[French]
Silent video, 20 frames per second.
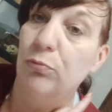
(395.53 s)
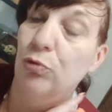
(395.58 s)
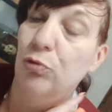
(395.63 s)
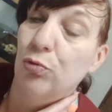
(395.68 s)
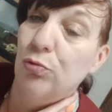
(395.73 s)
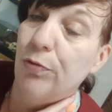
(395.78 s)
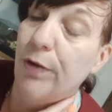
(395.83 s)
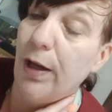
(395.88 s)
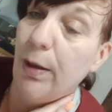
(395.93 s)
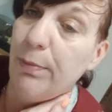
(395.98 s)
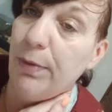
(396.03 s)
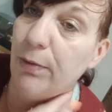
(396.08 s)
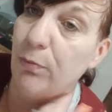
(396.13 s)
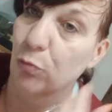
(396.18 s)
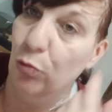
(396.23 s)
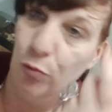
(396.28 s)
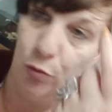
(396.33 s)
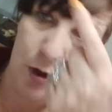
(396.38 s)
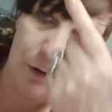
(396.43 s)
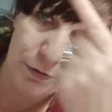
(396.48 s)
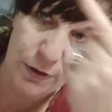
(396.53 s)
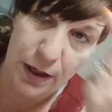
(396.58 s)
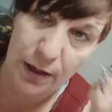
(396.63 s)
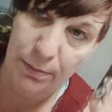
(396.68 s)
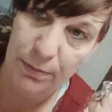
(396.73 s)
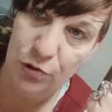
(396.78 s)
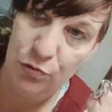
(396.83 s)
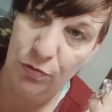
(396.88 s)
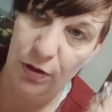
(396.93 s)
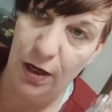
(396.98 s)
Donc, on verra bien. On la fera,
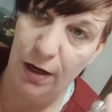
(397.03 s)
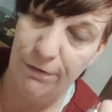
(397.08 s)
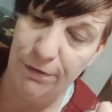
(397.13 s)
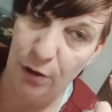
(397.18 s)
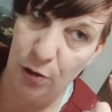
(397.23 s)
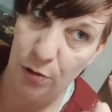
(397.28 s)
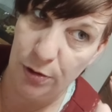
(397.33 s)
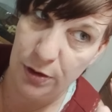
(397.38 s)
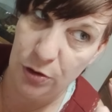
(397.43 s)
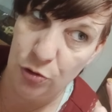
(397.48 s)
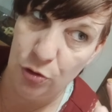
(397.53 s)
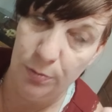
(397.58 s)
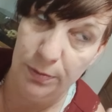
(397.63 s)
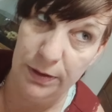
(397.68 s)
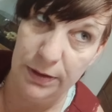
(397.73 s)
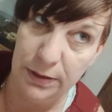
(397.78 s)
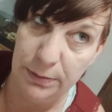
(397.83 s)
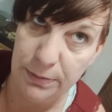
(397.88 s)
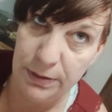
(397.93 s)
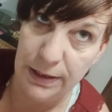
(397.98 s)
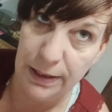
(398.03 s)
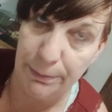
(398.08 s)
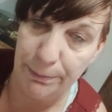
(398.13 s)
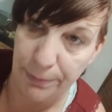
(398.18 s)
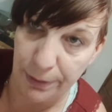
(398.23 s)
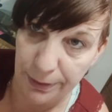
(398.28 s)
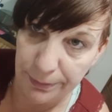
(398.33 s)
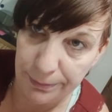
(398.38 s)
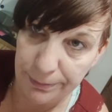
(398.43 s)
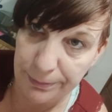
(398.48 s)
mais je voulais la faire en rideau, mais Dimi, il n'aime
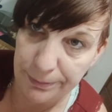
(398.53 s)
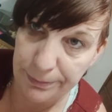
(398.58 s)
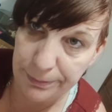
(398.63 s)
pas.